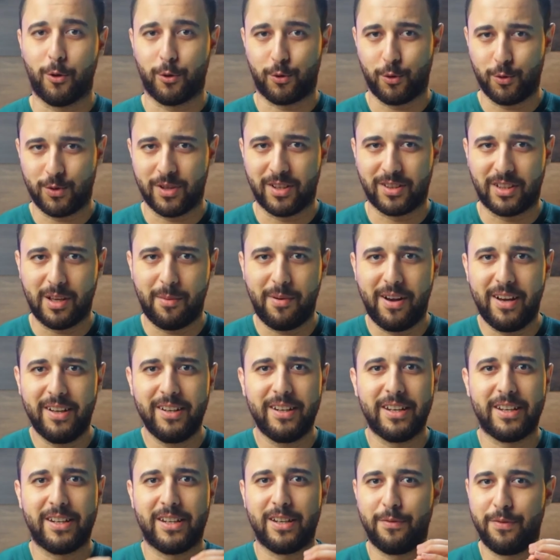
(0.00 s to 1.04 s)
خصوصا طبعا
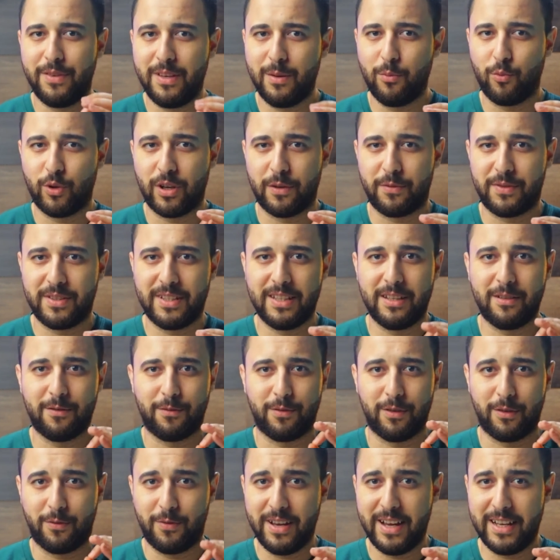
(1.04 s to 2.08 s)
إن في منافسين
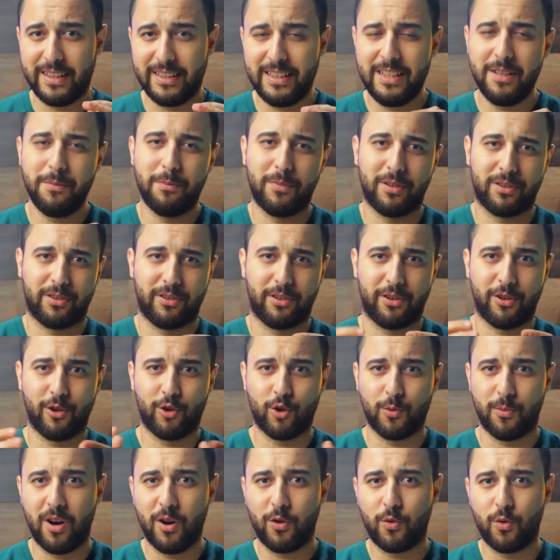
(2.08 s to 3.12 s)
في الفئة دي
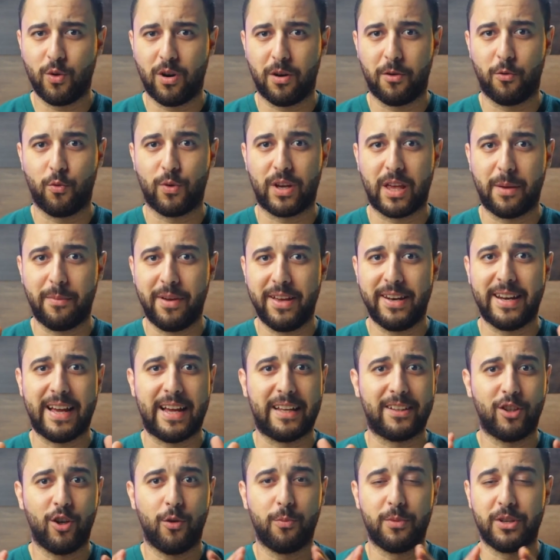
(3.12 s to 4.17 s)
بطارياتهم أقوى وكمان
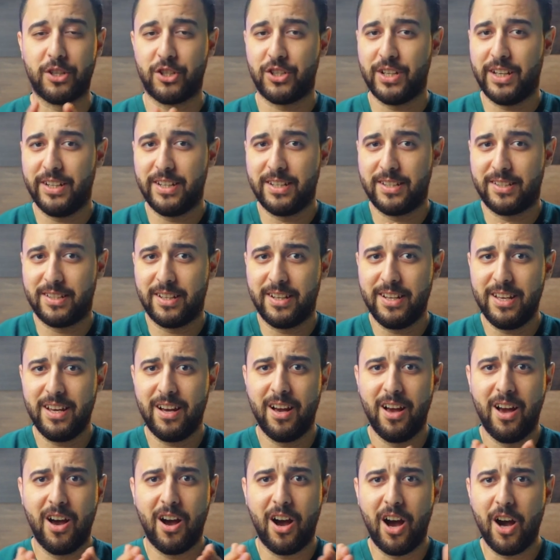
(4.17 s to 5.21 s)
عندهم الشحن
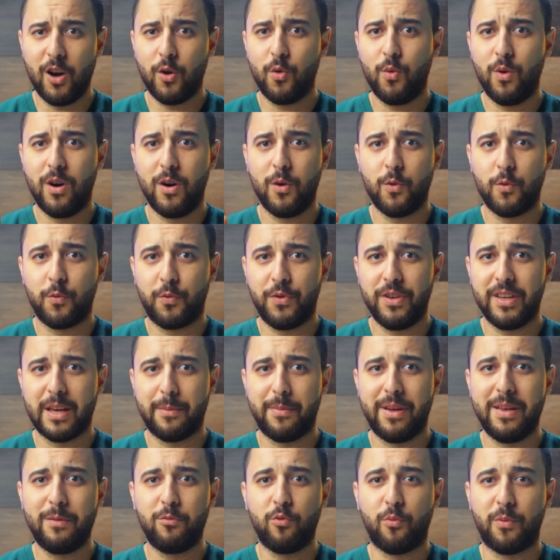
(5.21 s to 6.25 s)
السريع أقوى وفي
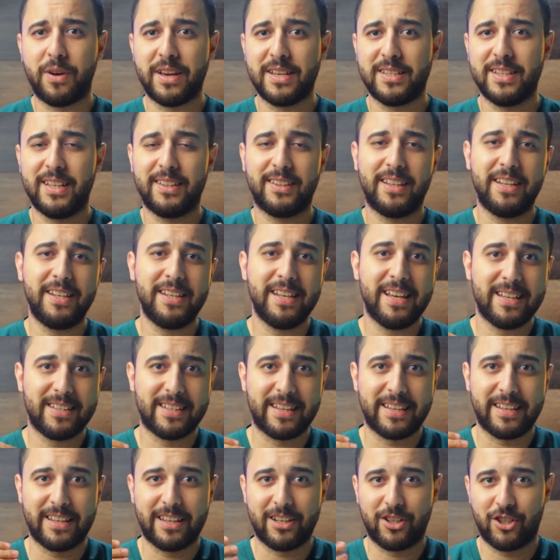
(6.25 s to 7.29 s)
كمان مميزات تانية
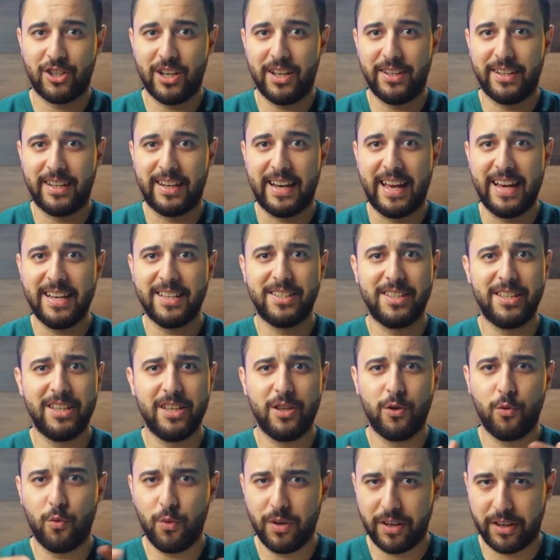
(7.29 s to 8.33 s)
زي الشحن
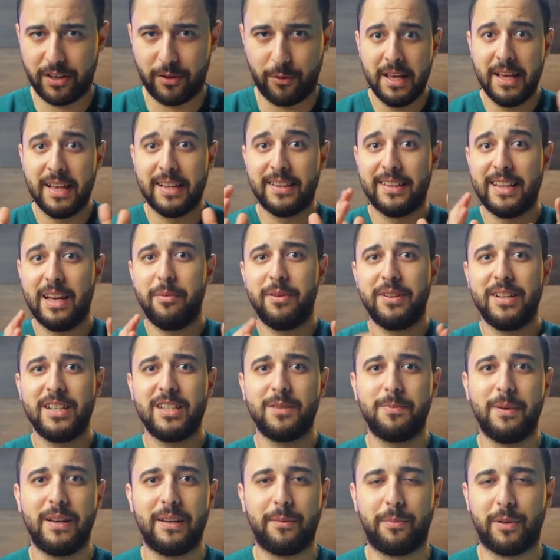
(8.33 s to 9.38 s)
العكسي وغيره ده
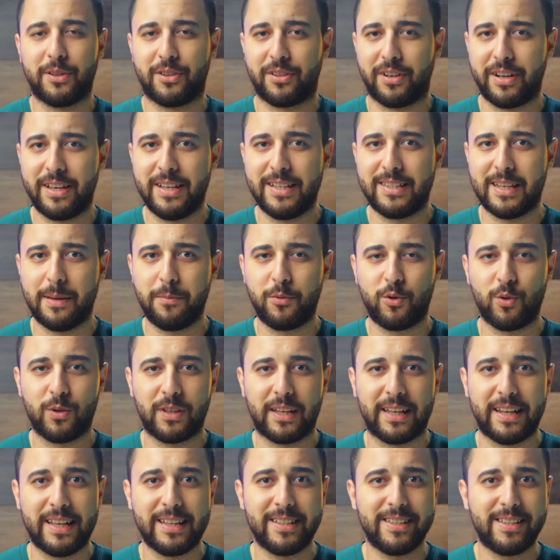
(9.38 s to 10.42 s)
بالنسبة لبطارية
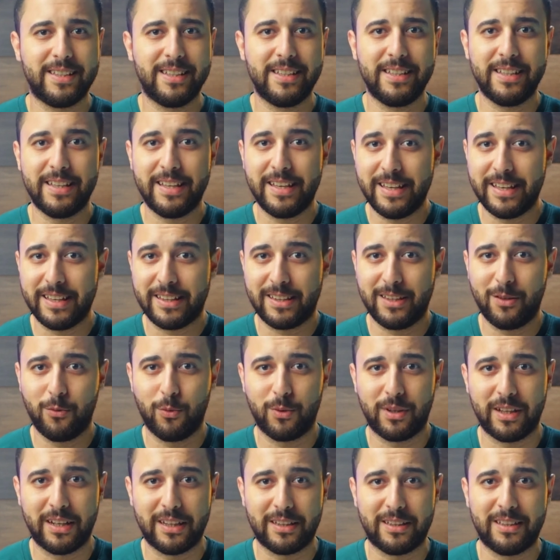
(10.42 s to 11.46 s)
سامسونج جالاكسي
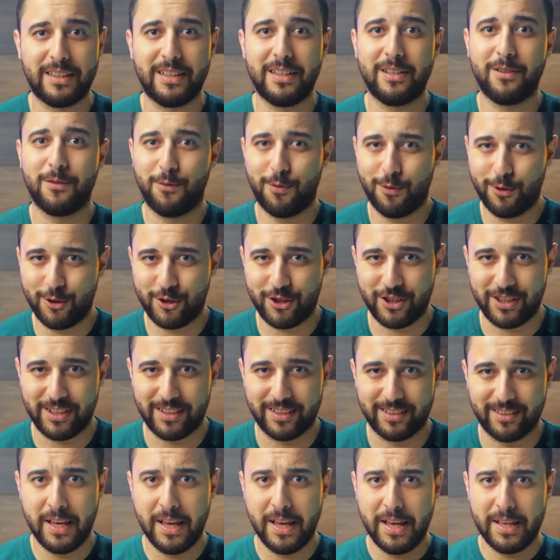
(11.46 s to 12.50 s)
A32 4G
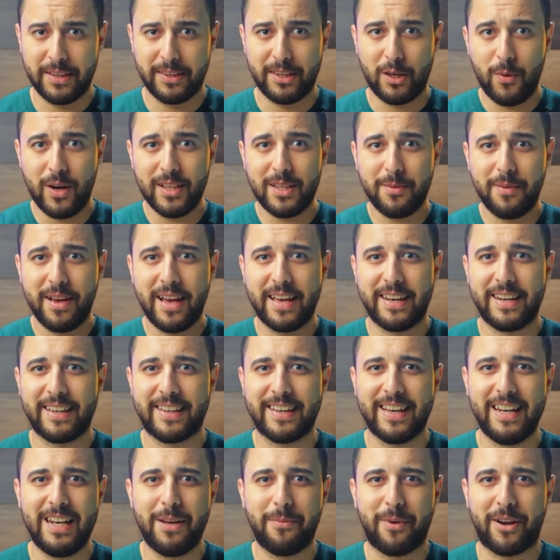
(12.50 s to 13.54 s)
دلوقتي بقى
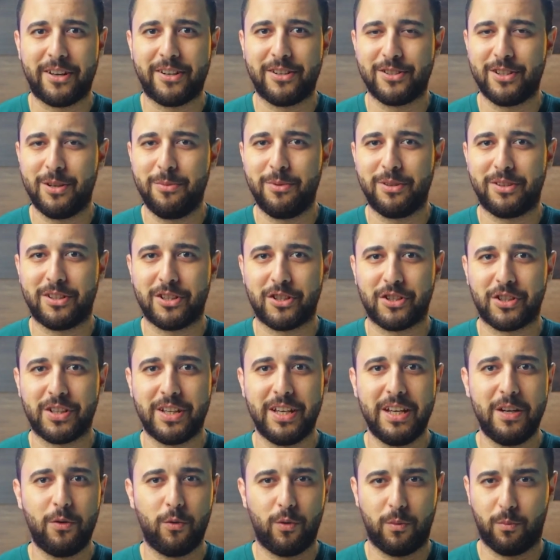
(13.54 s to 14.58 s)
هنتكلم عن نظام
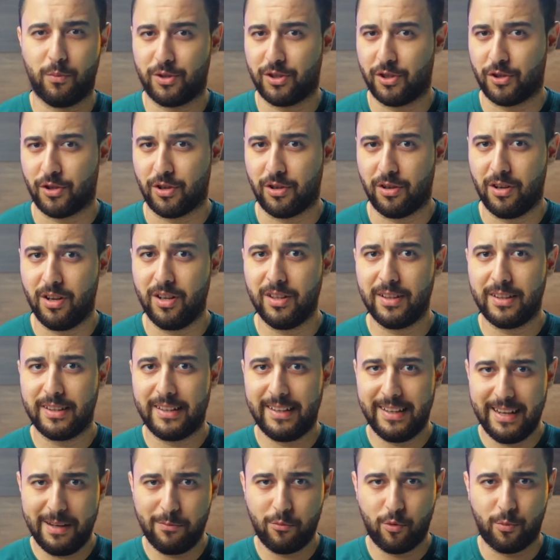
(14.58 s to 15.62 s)
التشغيل والمستشعرات
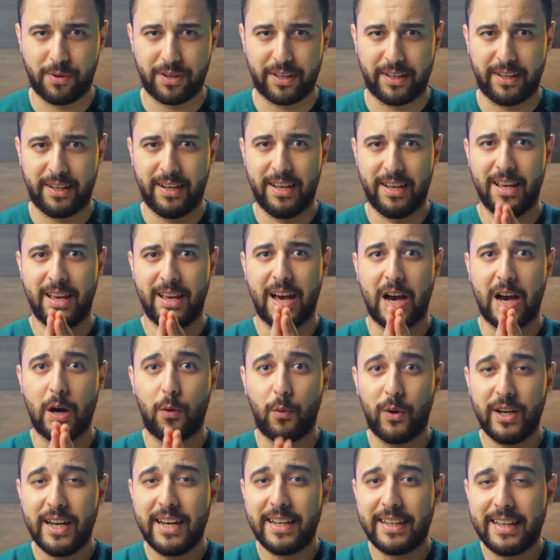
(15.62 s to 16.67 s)
للموبايل
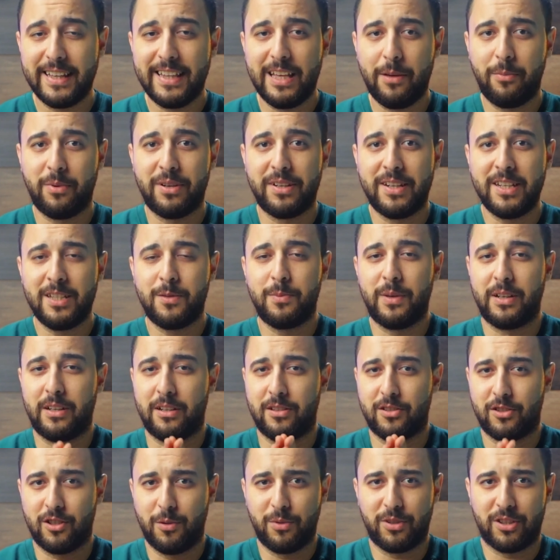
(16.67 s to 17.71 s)
اولا كده بالنسبه
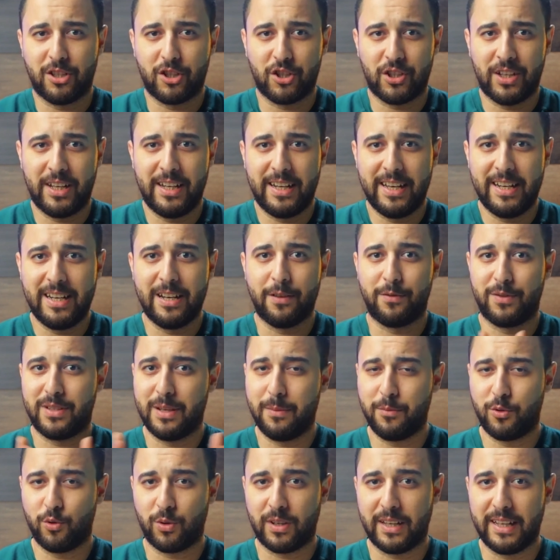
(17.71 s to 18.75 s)
لنظام التشغيل هنا في
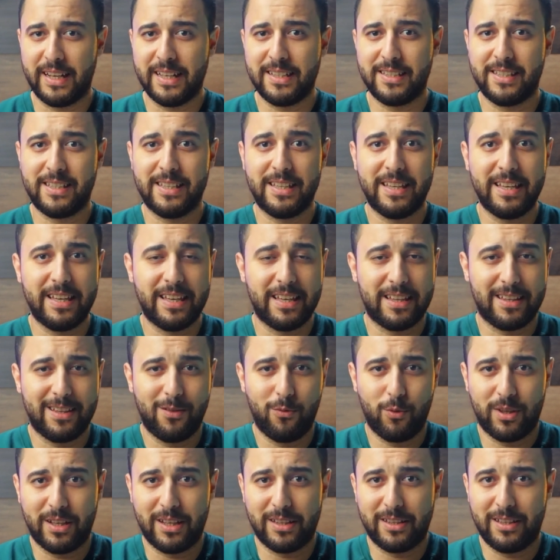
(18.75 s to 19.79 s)
سامسونج جالاكسي
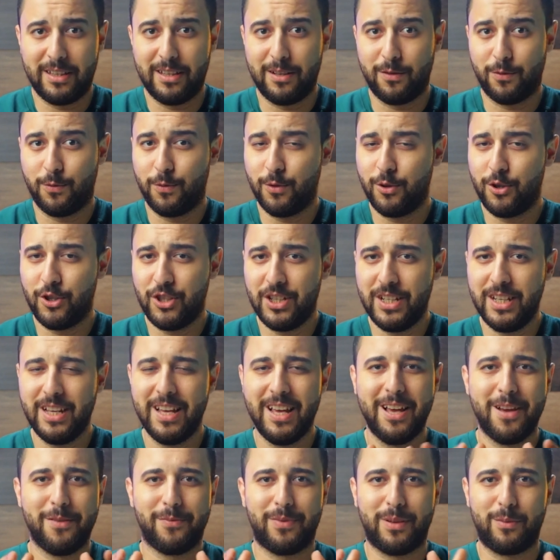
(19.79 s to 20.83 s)
A32 إيه 4G
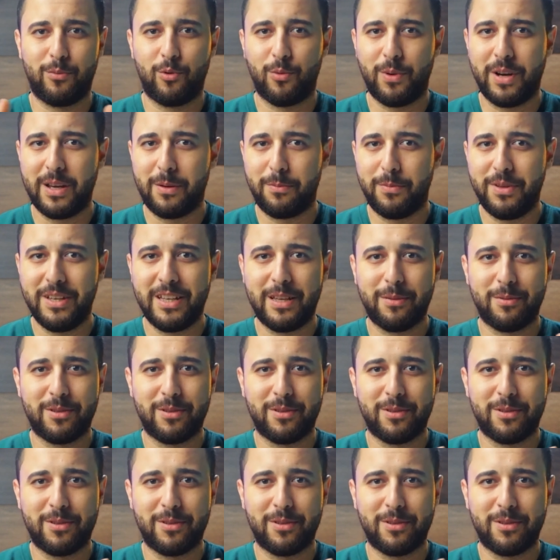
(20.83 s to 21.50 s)
فالموبايل بيجي